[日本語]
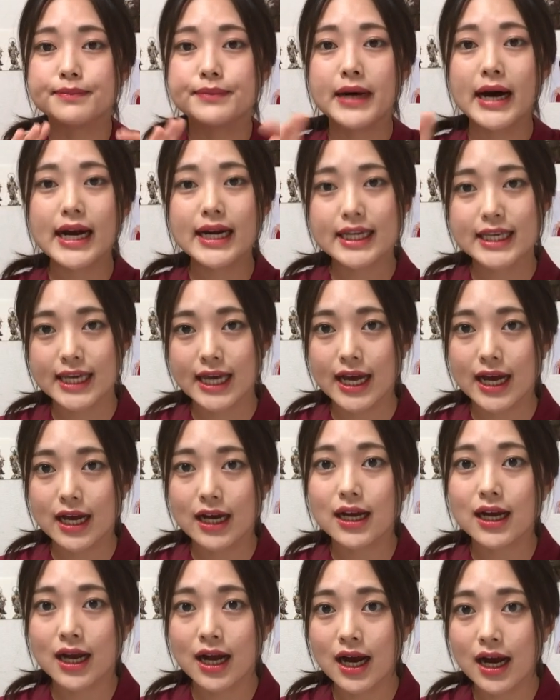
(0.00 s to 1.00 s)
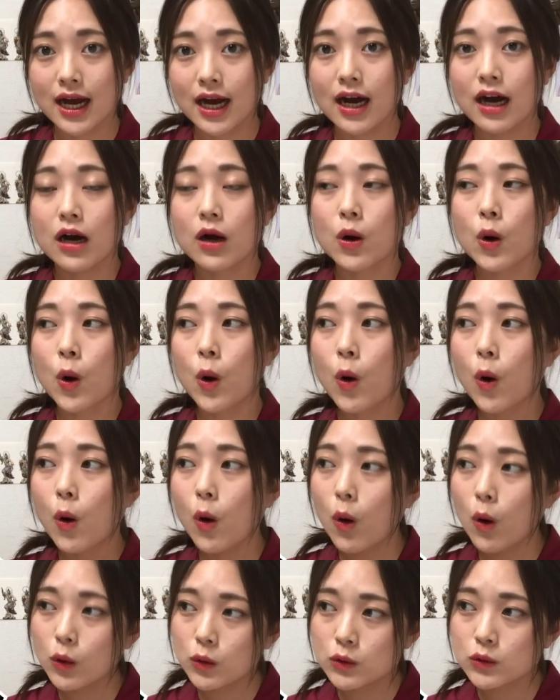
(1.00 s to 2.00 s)
バーキャが
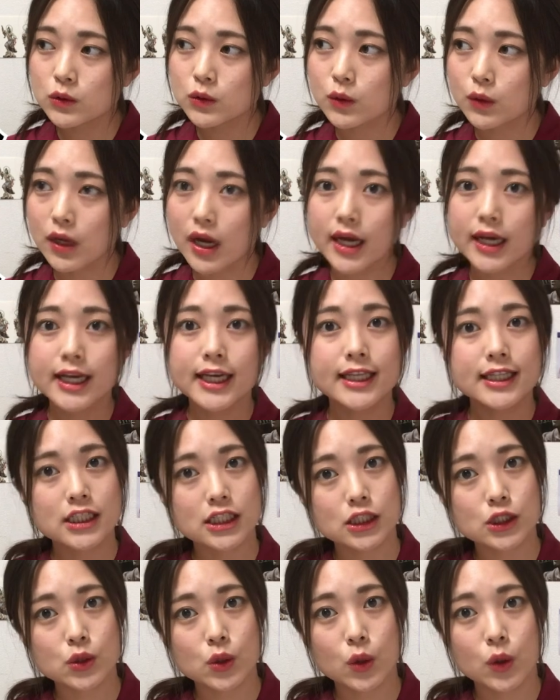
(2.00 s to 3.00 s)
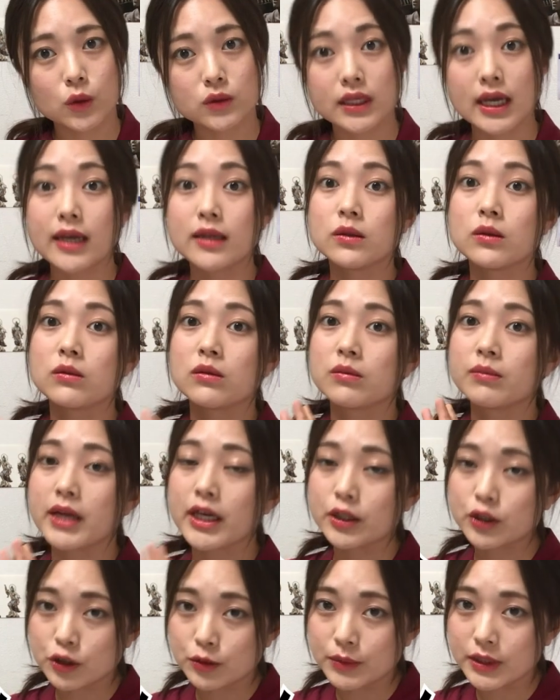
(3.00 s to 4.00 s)
幸運とか吉祥天の
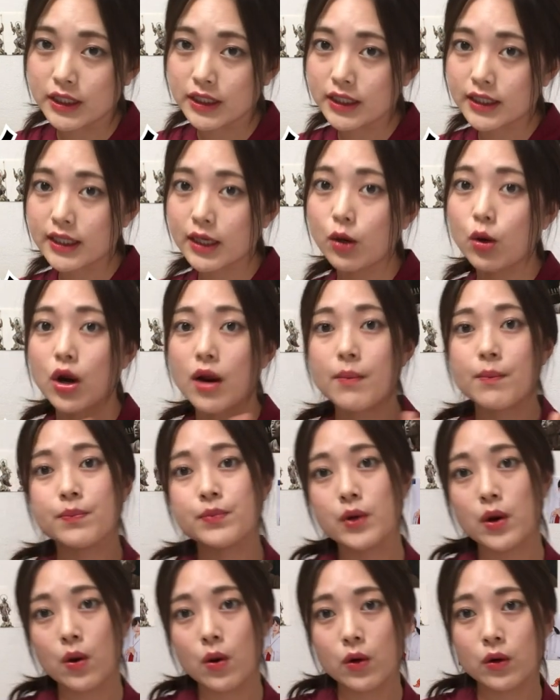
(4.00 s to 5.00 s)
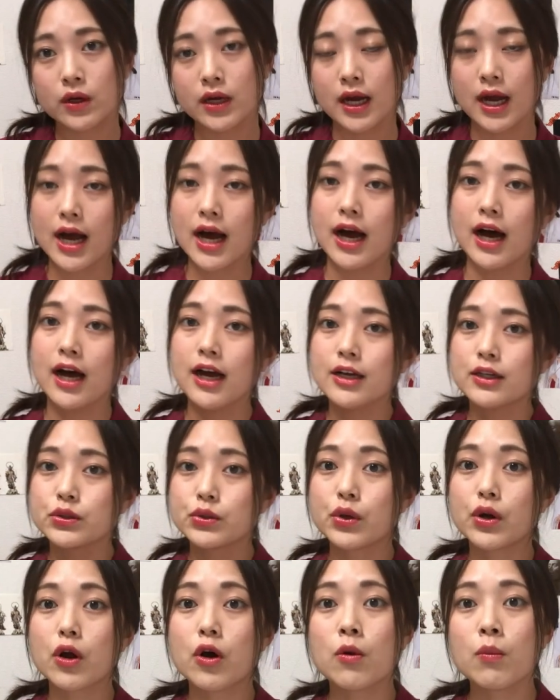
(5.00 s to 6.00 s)
恵みでこれボーンが
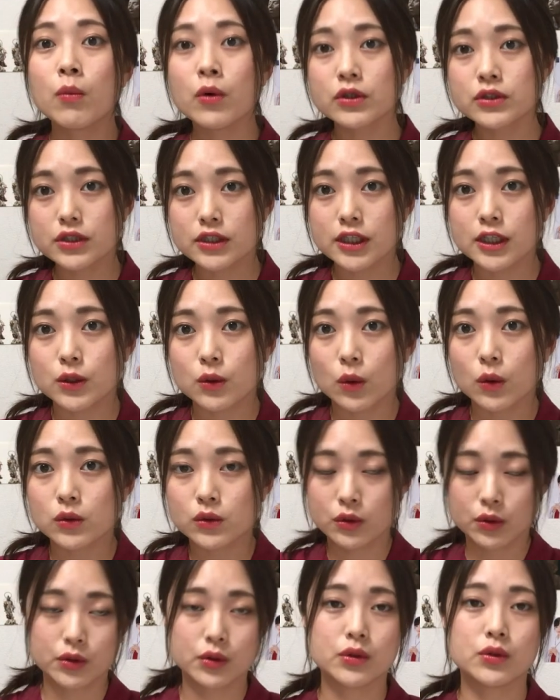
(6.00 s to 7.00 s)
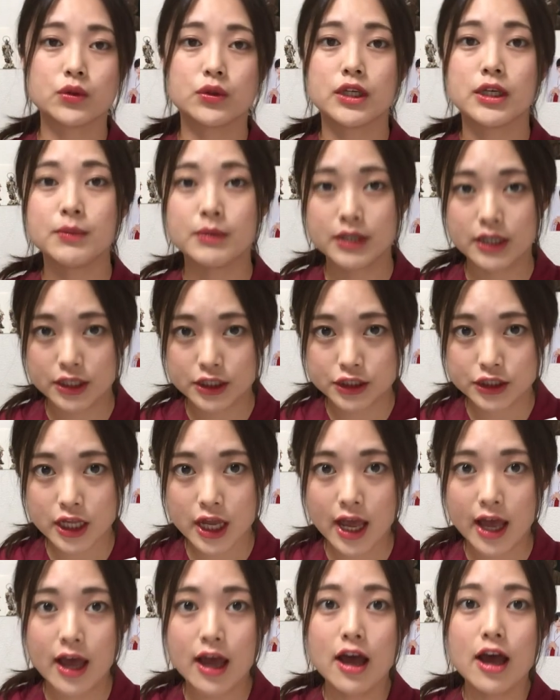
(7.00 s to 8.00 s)
それを持つ人という意味でし
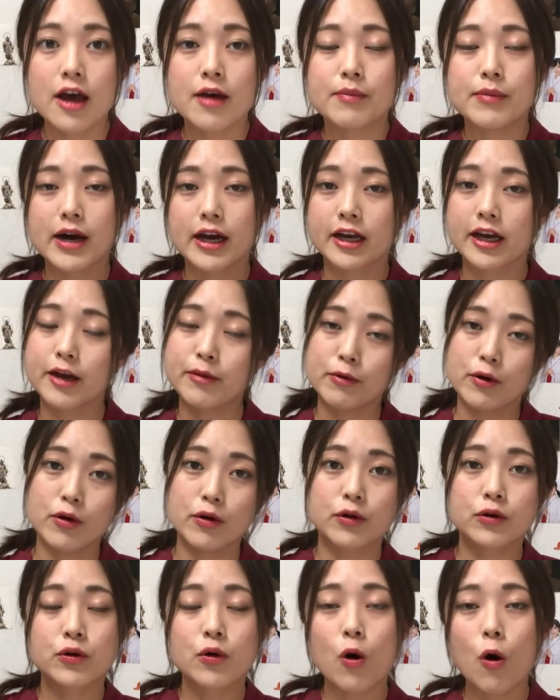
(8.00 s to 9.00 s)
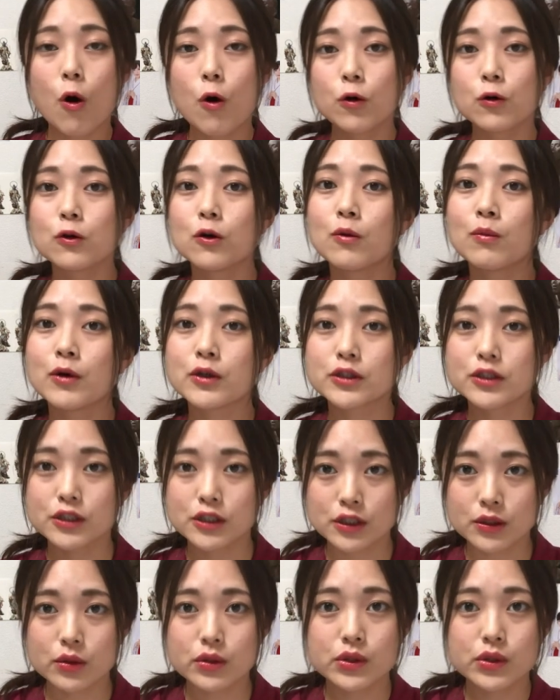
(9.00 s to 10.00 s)
てバカボーン幸運を持
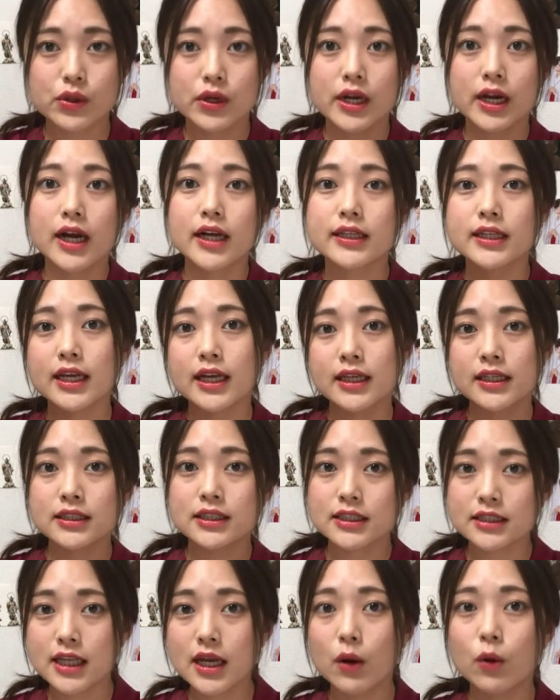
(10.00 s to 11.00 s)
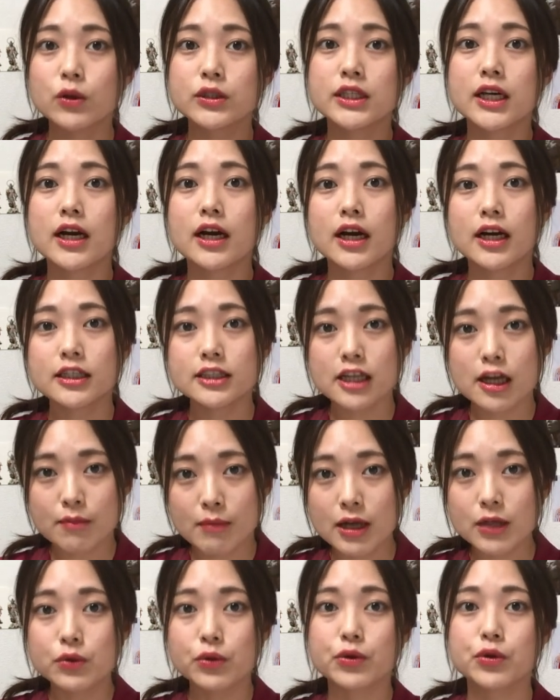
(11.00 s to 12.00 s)
つ人それが転じてお釈迦
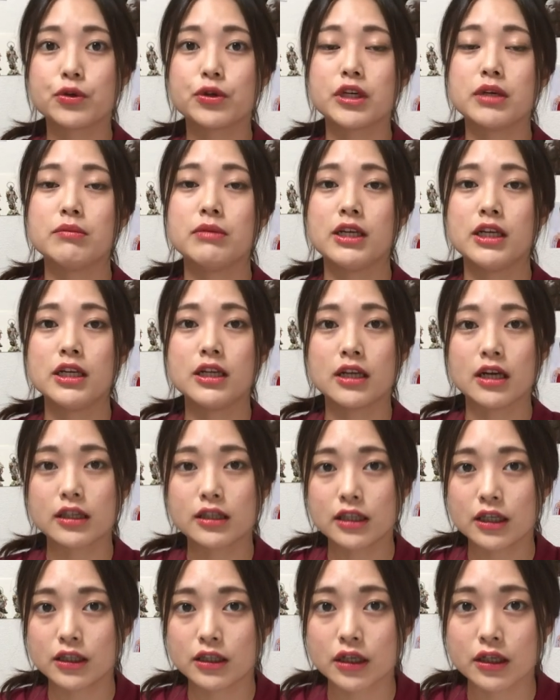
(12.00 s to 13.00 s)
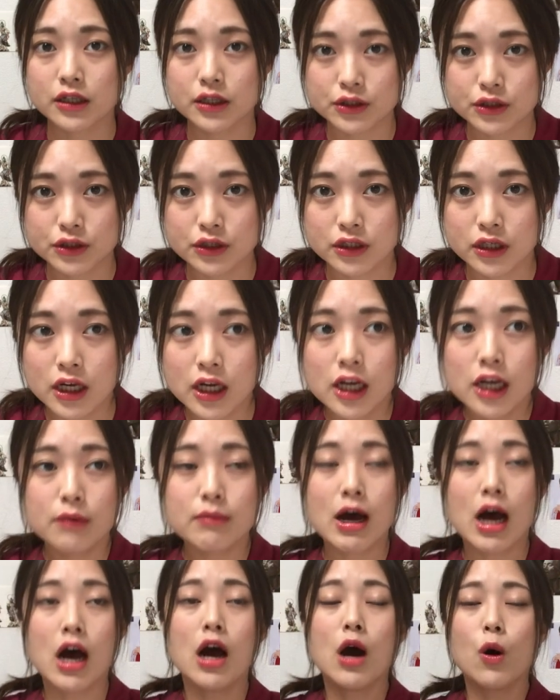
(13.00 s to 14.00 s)
様という意味になっていったんです
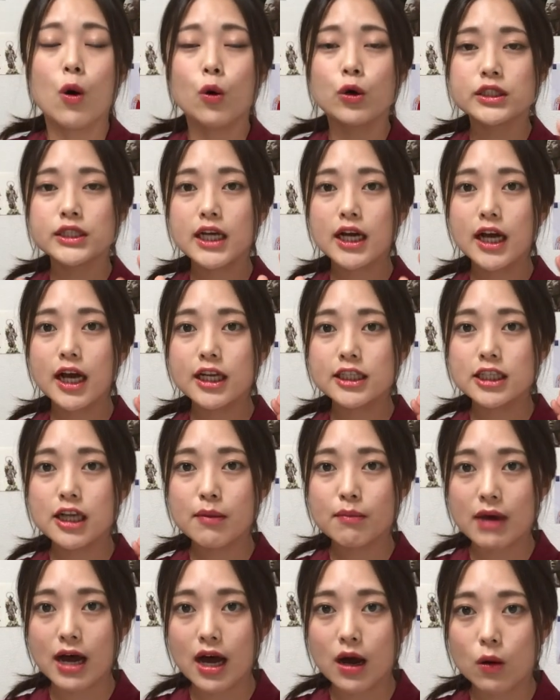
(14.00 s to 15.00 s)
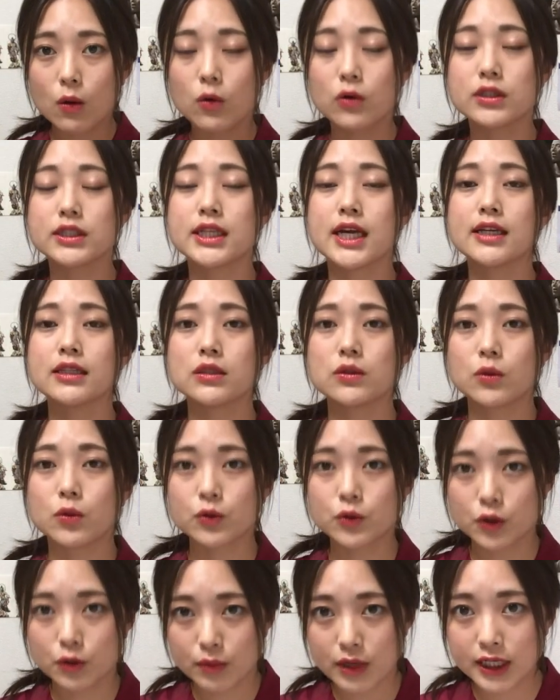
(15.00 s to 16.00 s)
まあお釈迦様を指す
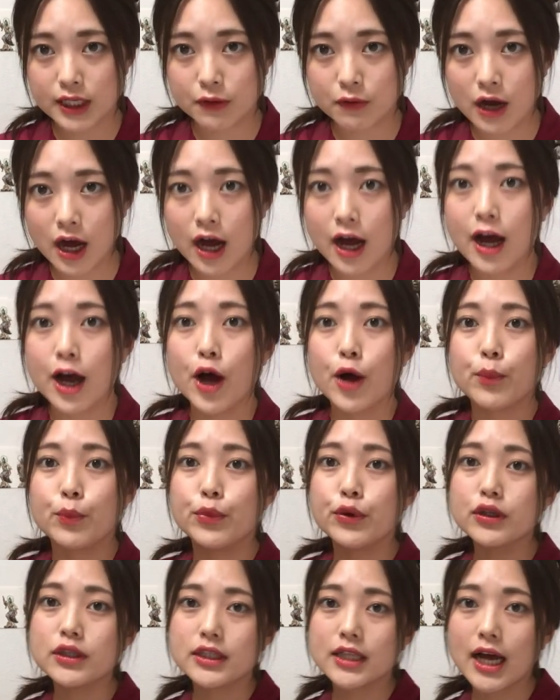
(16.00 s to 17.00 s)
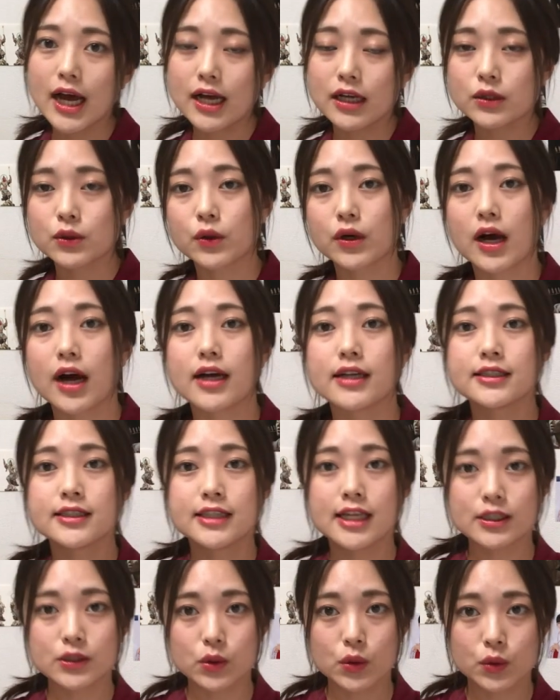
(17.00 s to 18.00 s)
言葉ではブッダとか
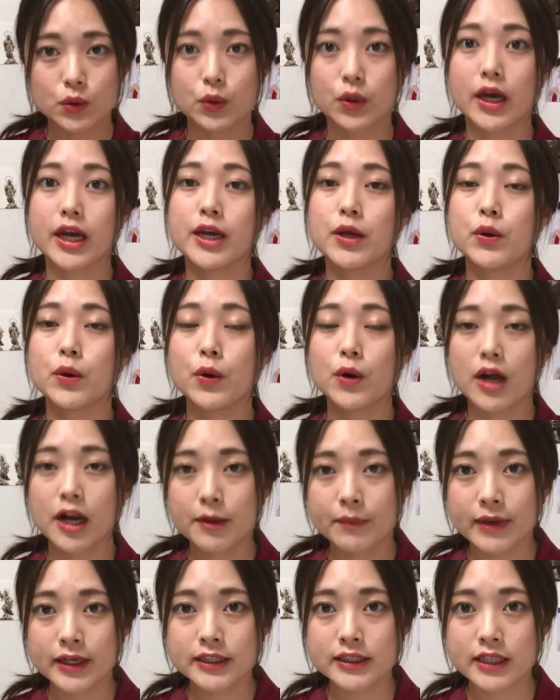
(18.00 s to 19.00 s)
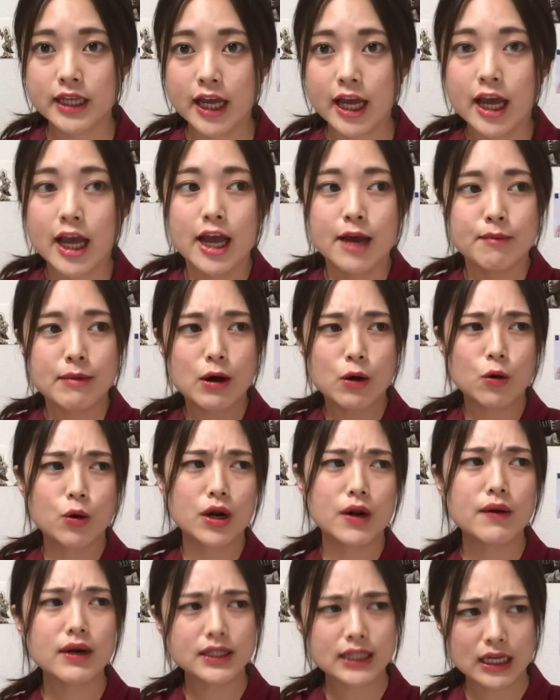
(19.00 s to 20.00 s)
セソンとかいろいろありましてまあ
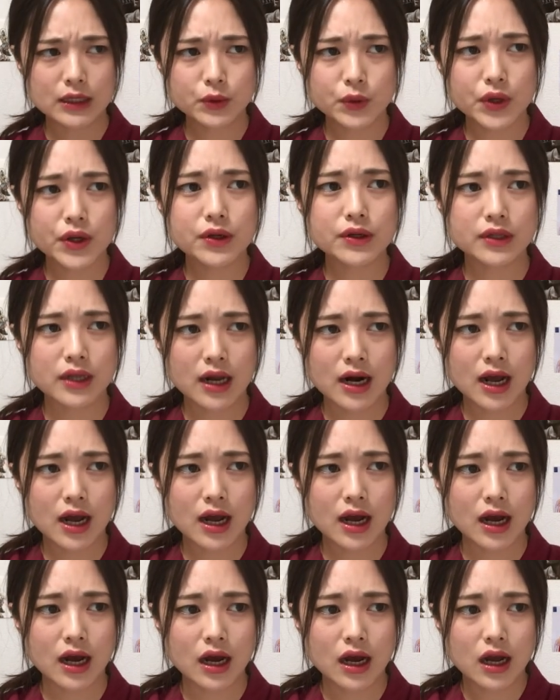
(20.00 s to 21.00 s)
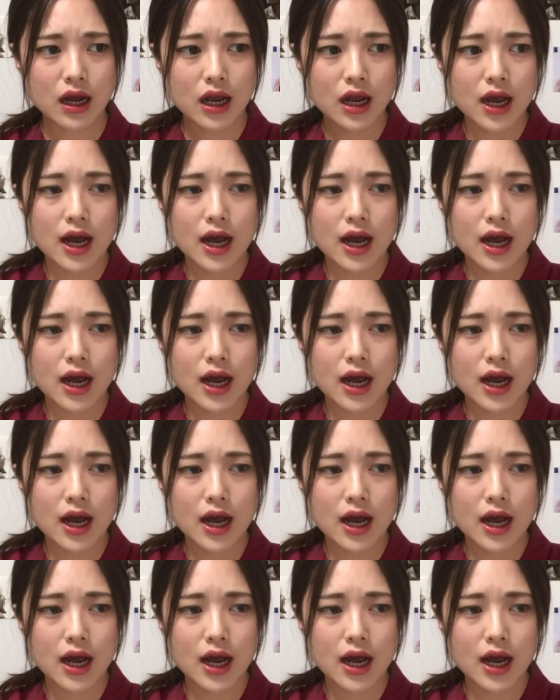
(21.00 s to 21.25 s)
これは例えるなら